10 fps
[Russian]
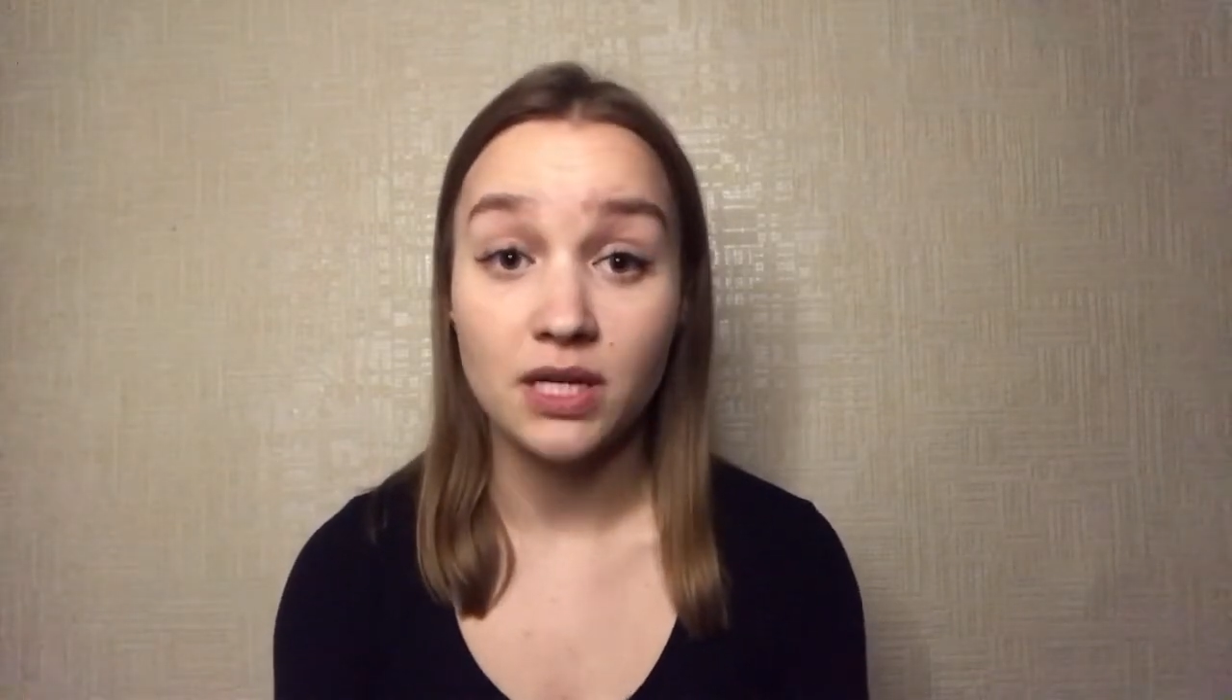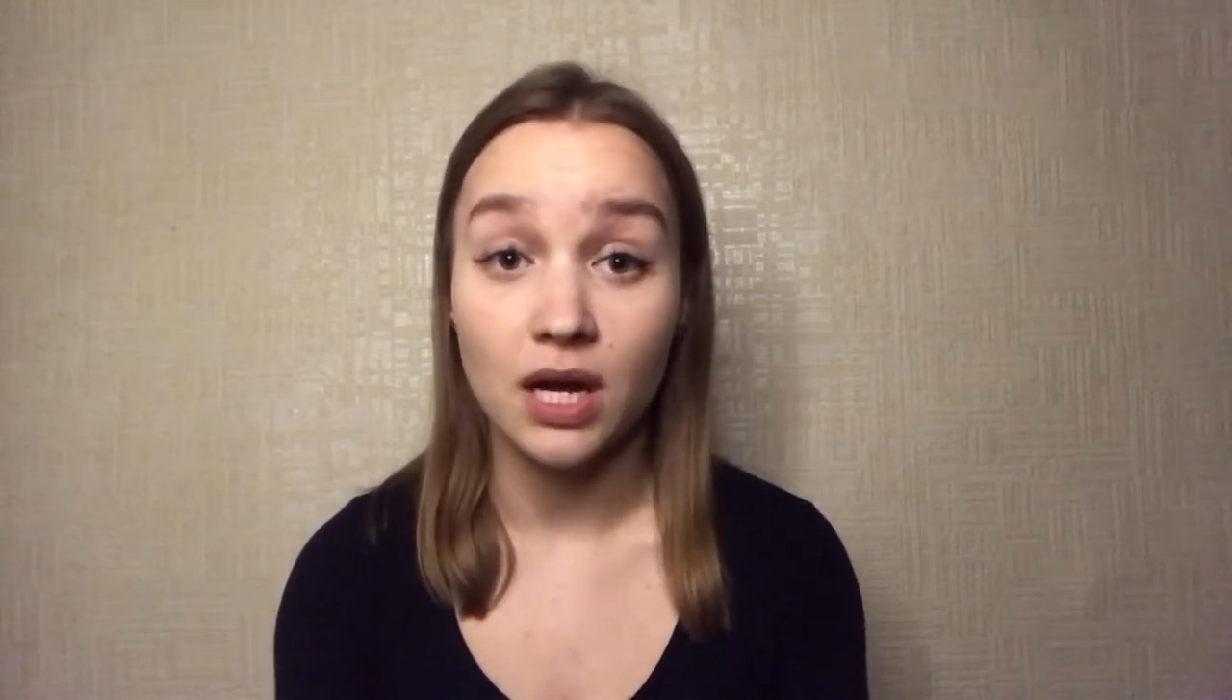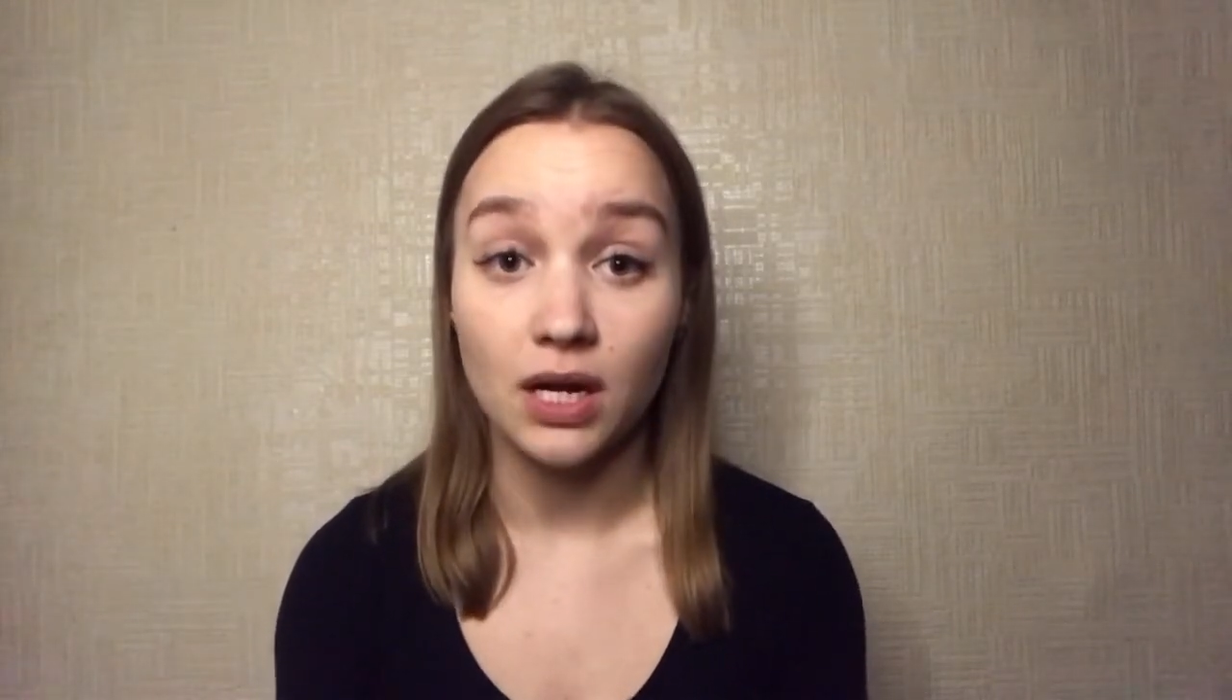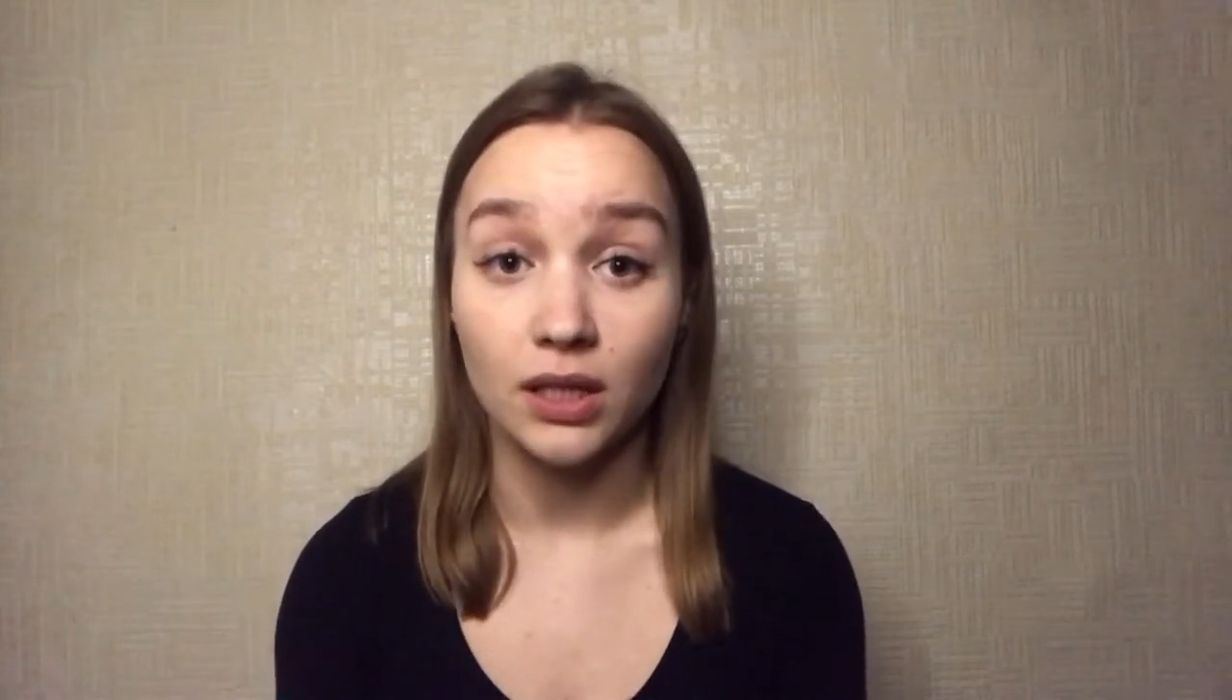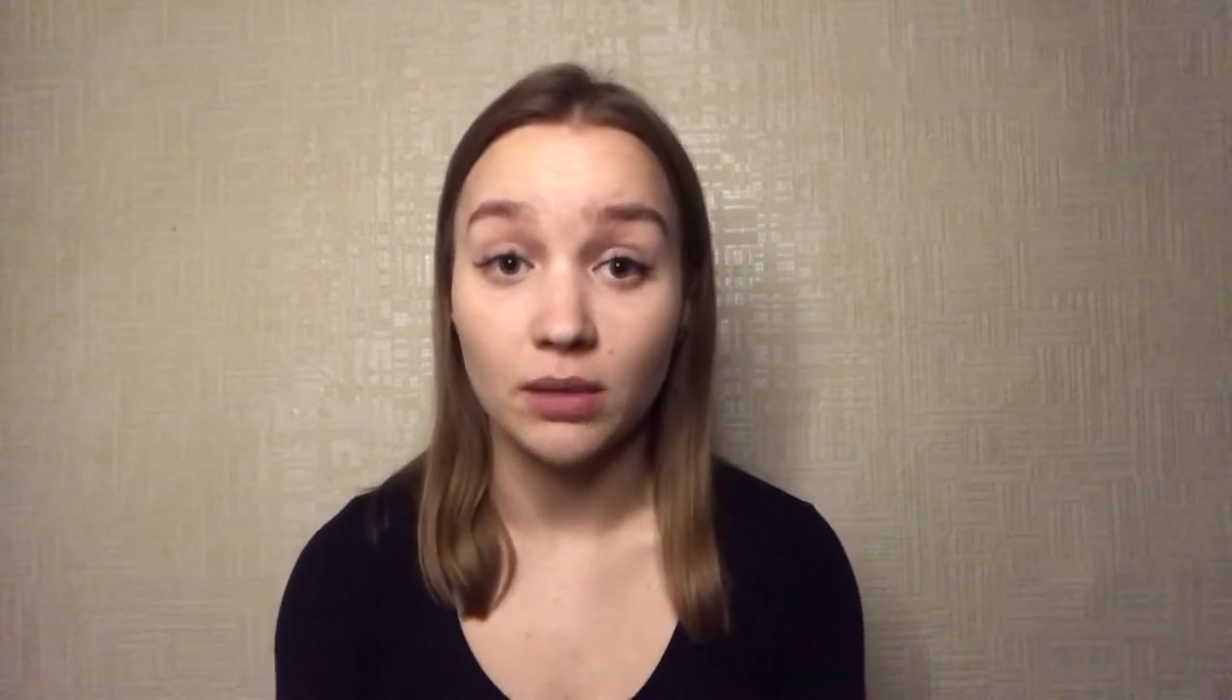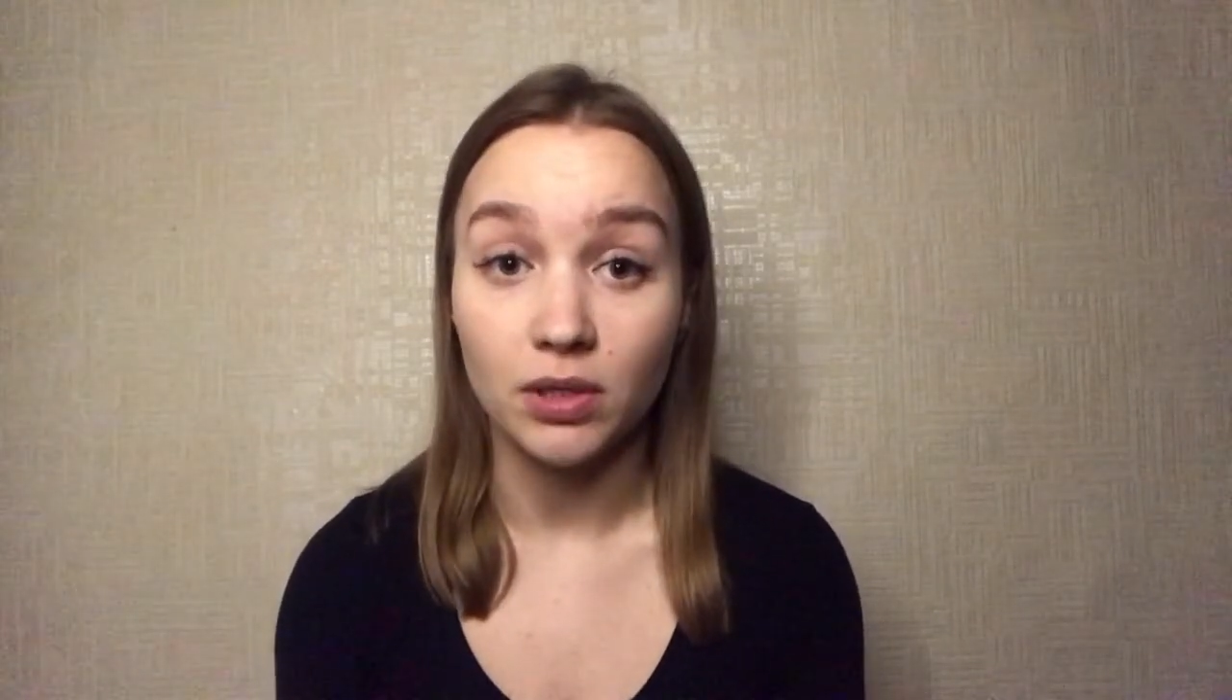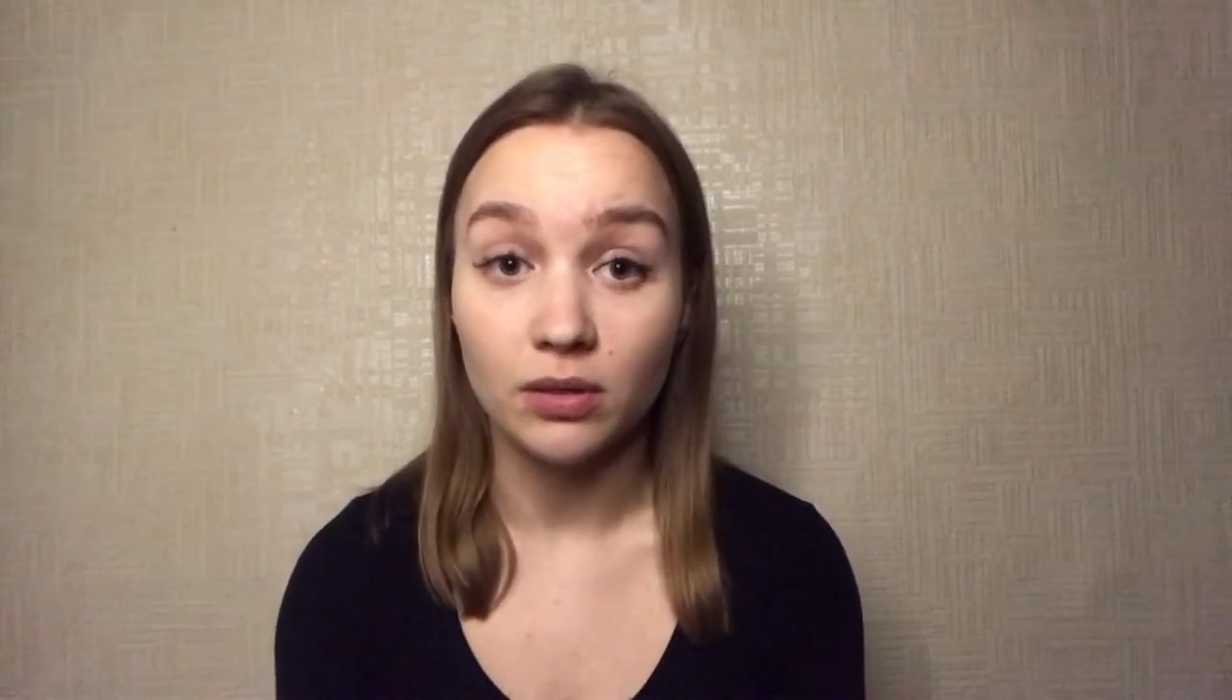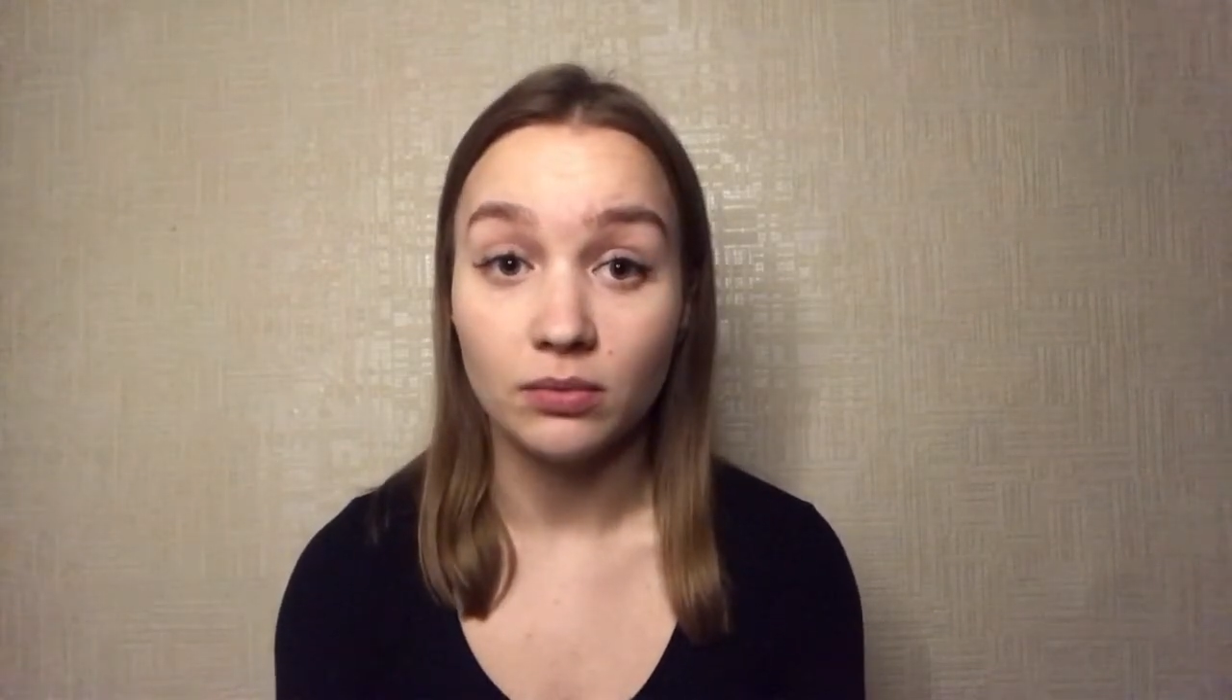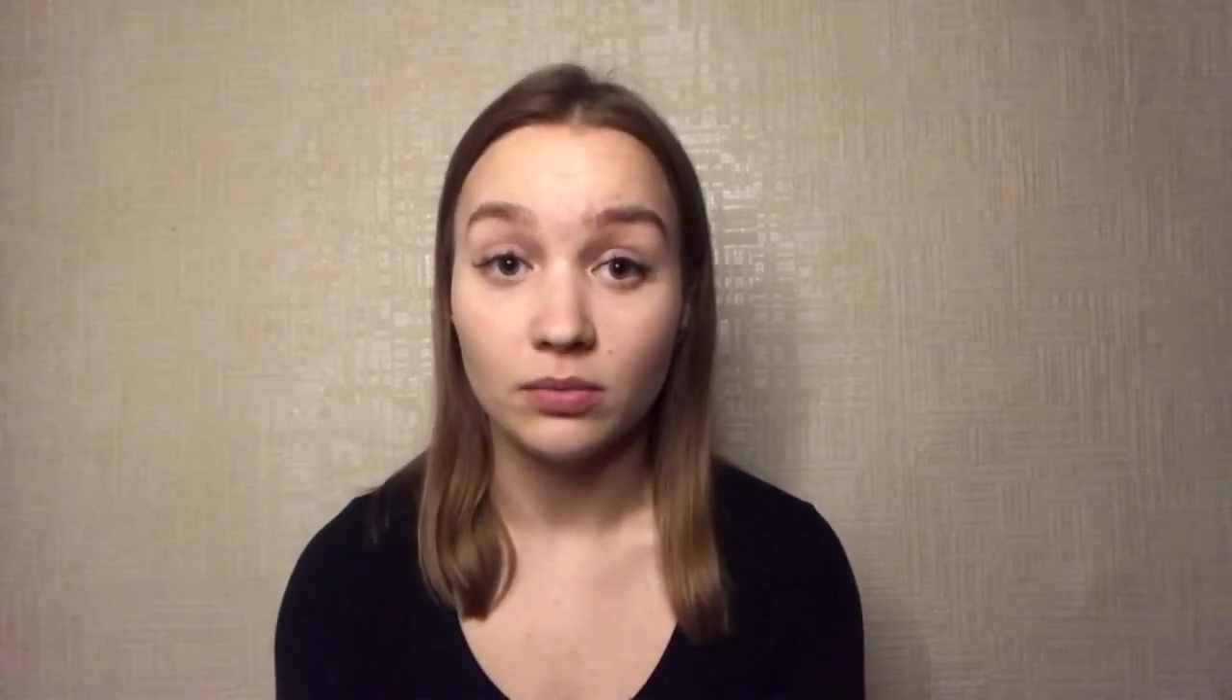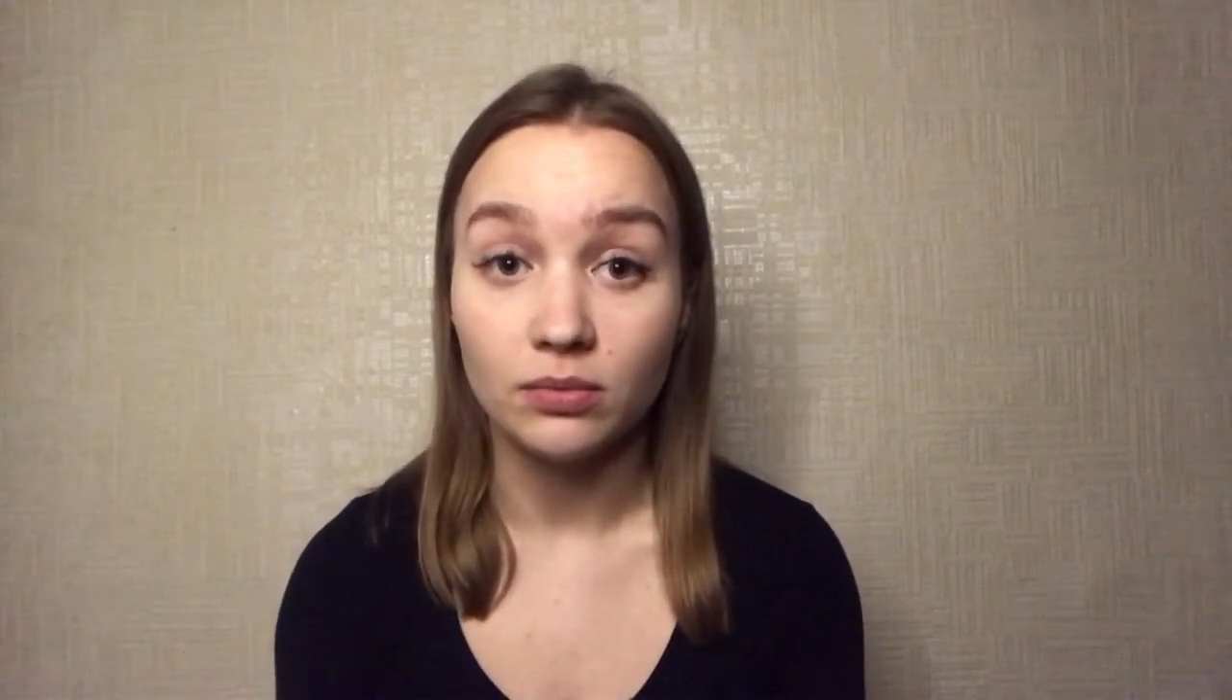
кораллами.